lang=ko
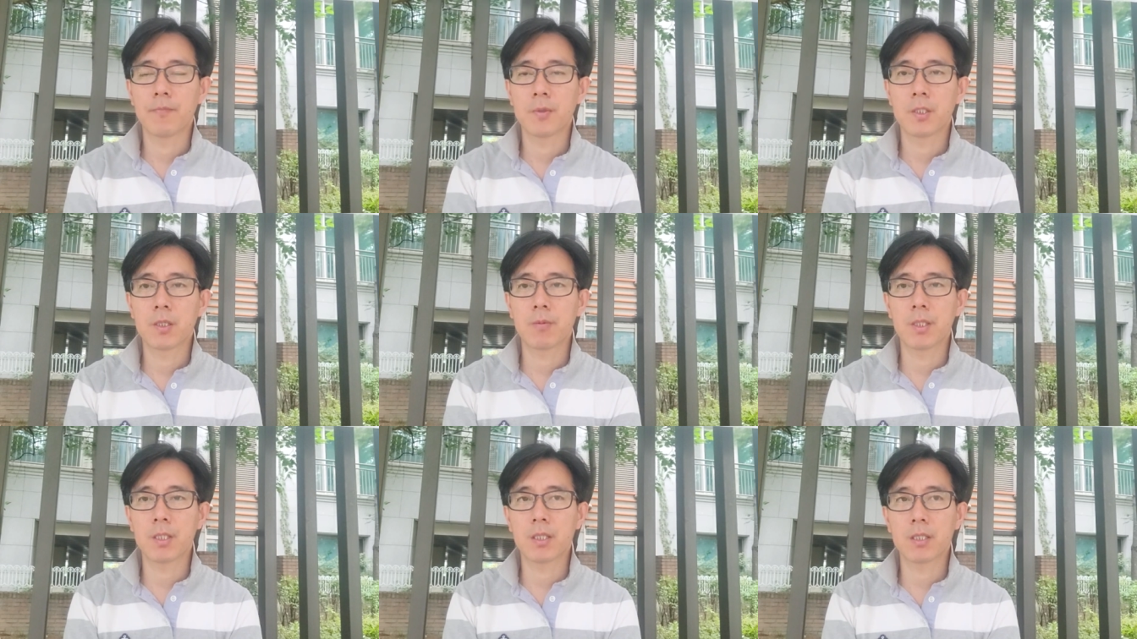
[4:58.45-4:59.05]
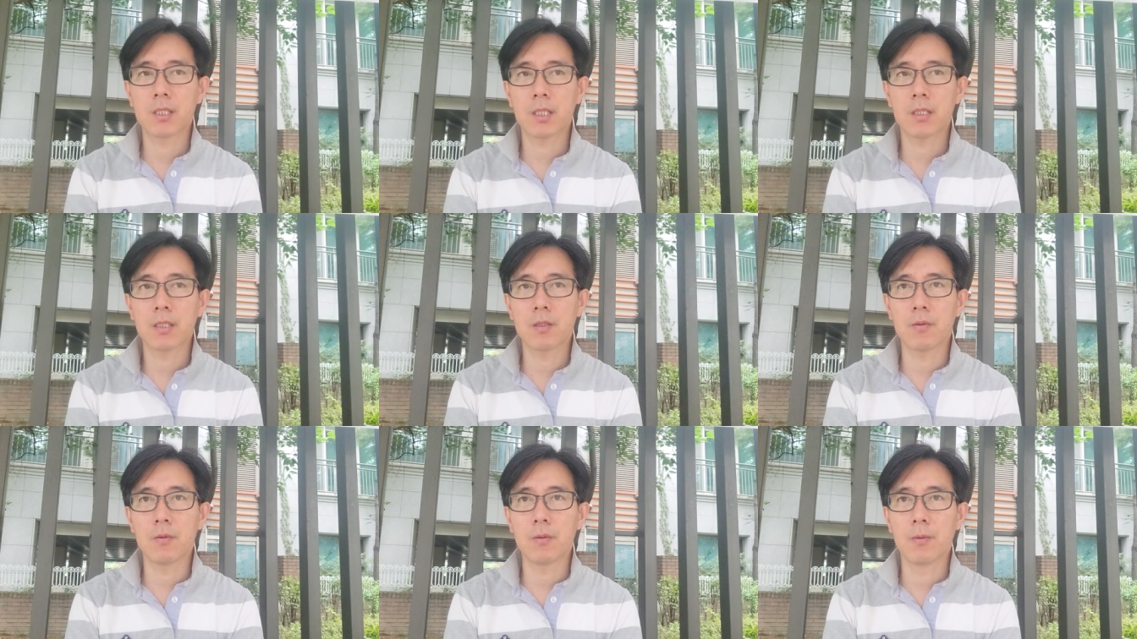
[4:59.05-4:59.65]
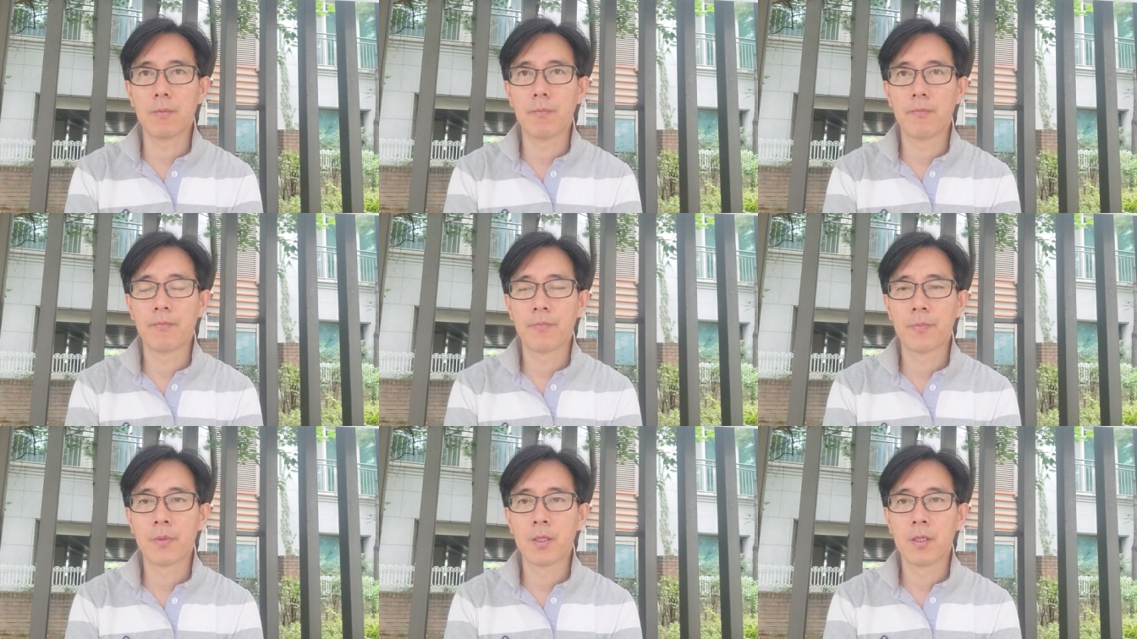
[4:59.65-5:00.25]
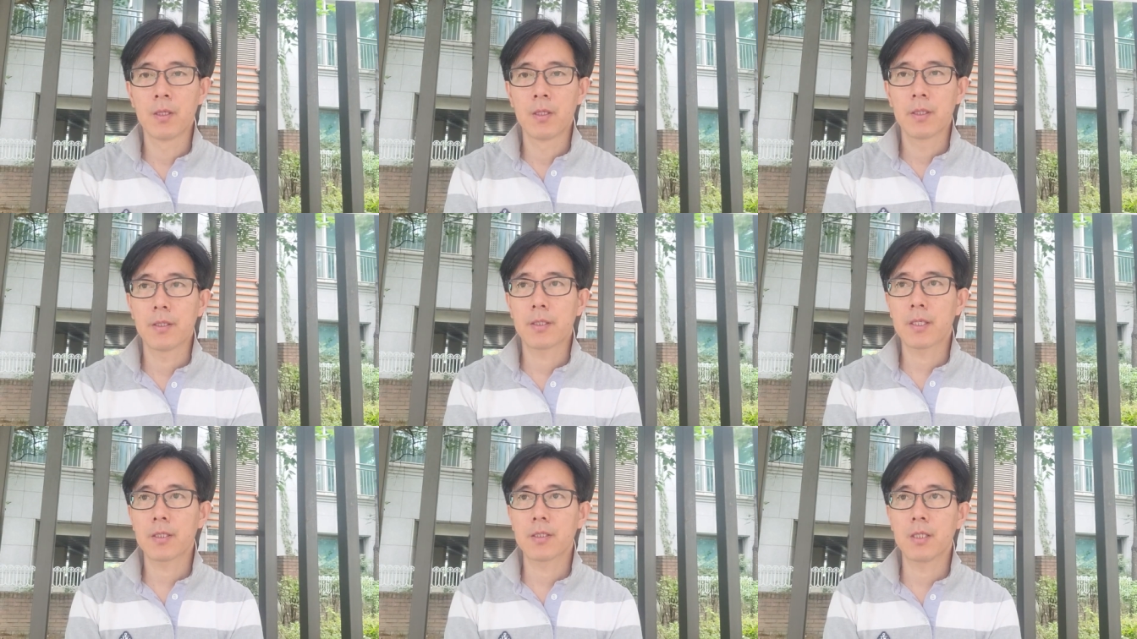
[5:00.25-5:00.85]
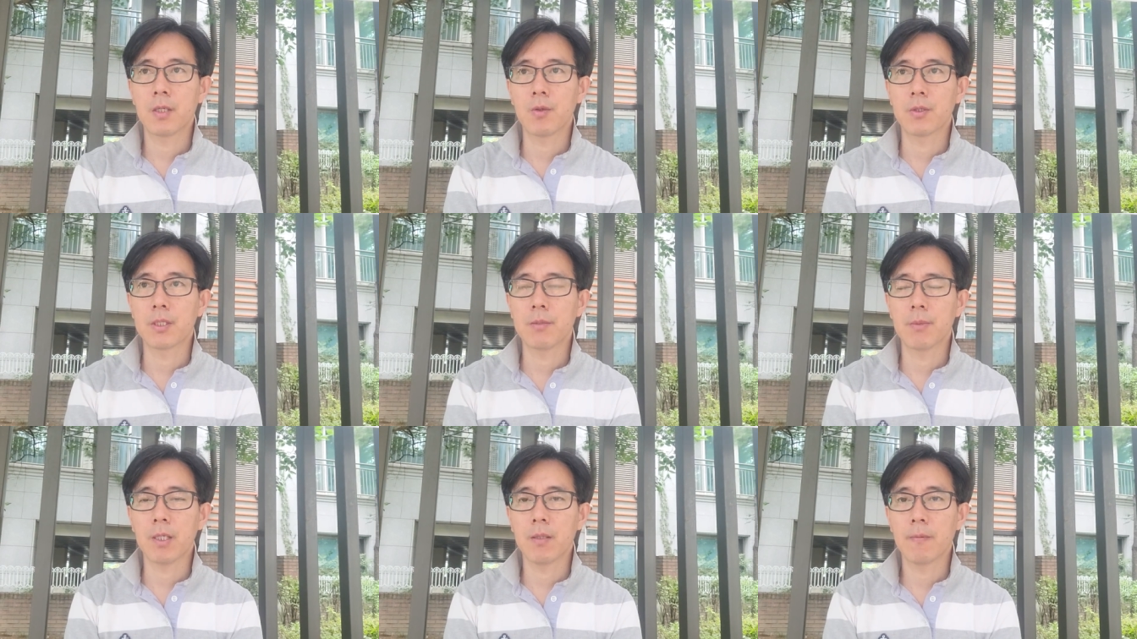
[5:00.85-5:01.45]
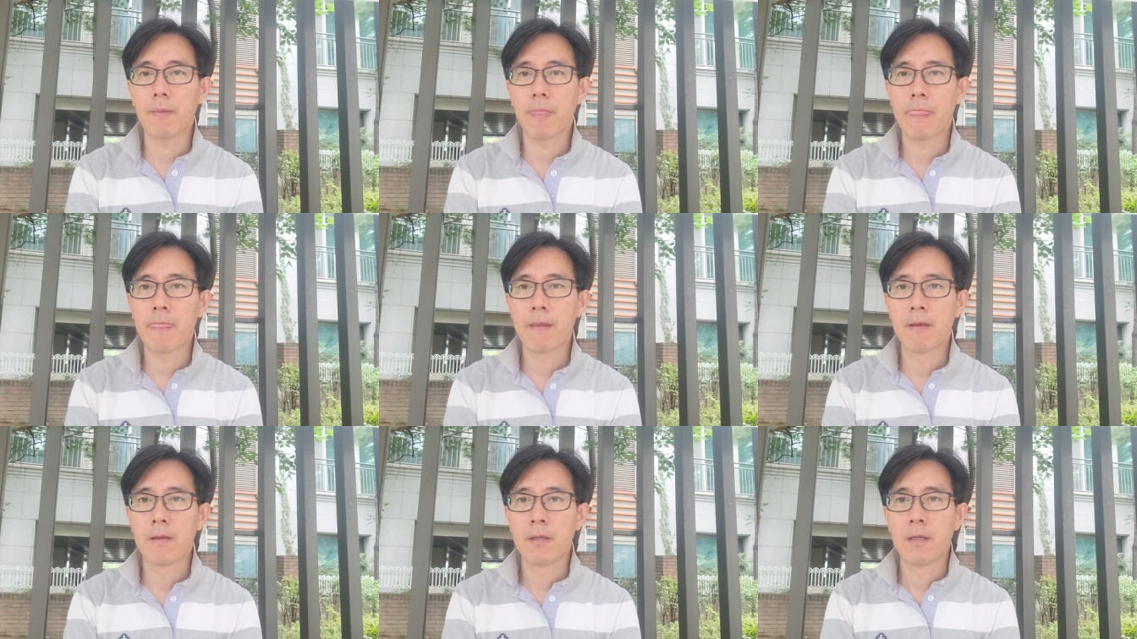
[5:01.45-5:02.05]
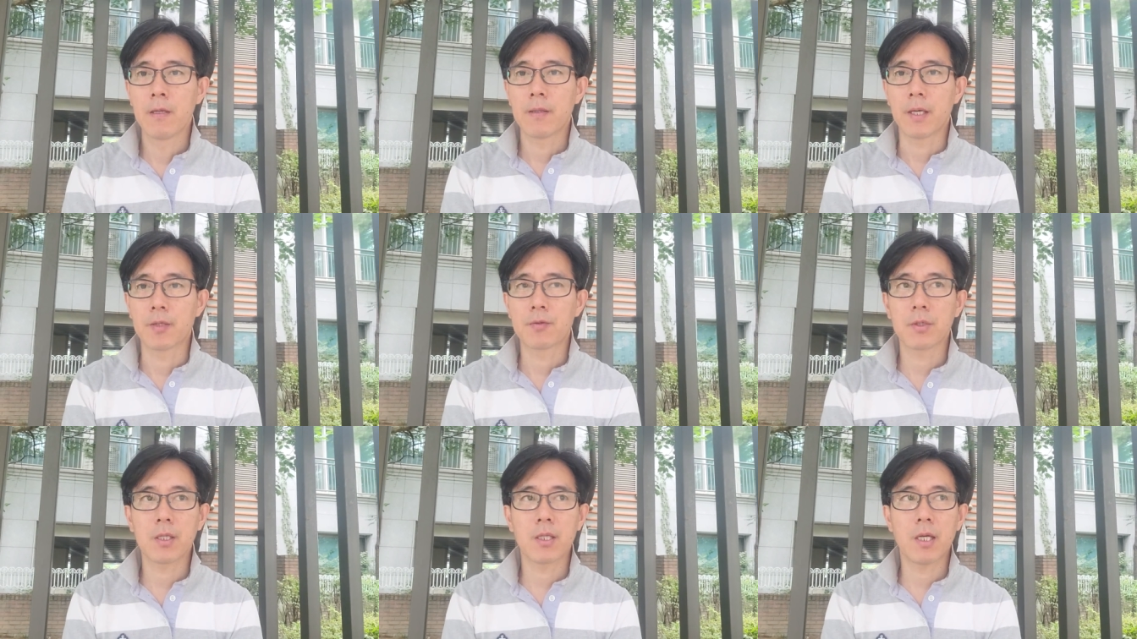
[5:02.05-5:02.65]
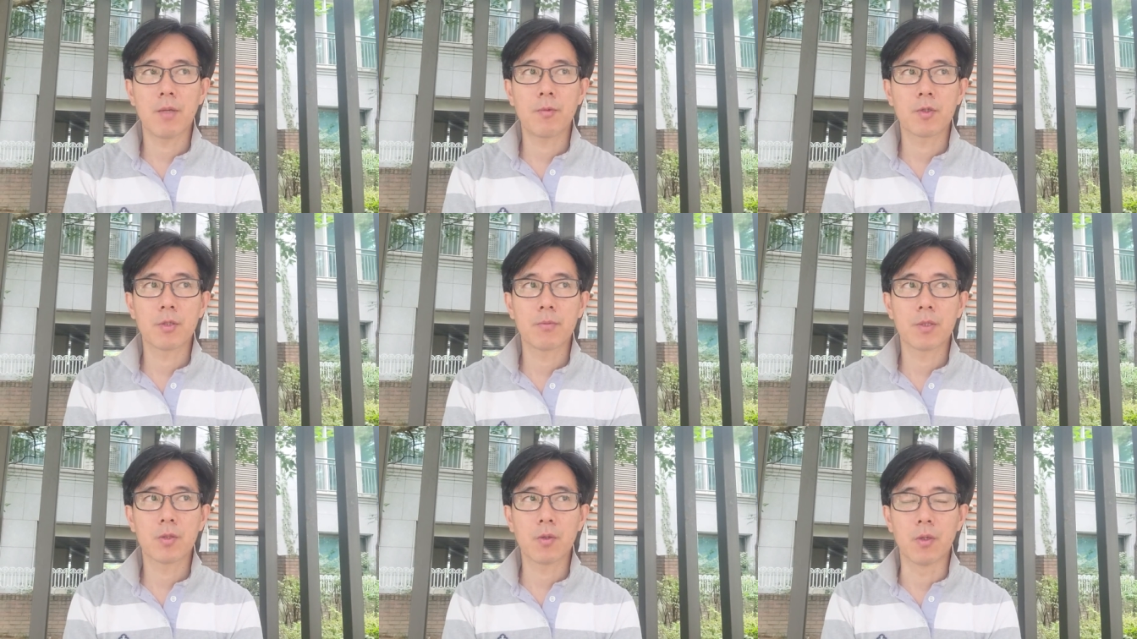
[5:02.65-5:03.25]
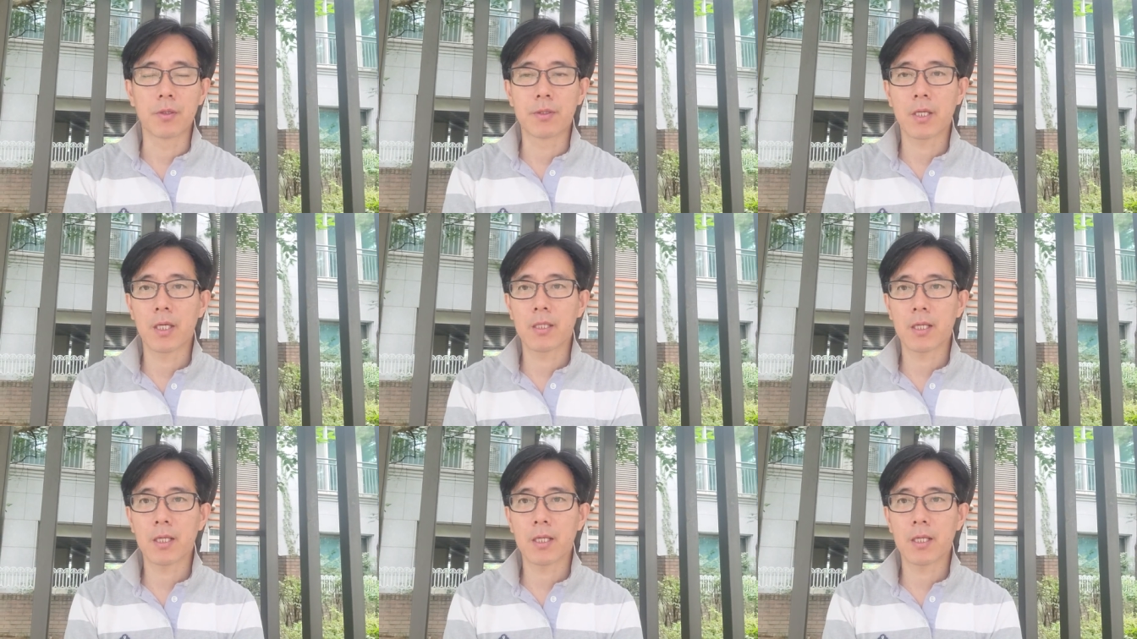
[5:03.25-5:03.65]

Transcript: 지금 이제 직장인이고 이렇게 지내고 있지만 나중에 나의 모습은 또 어때야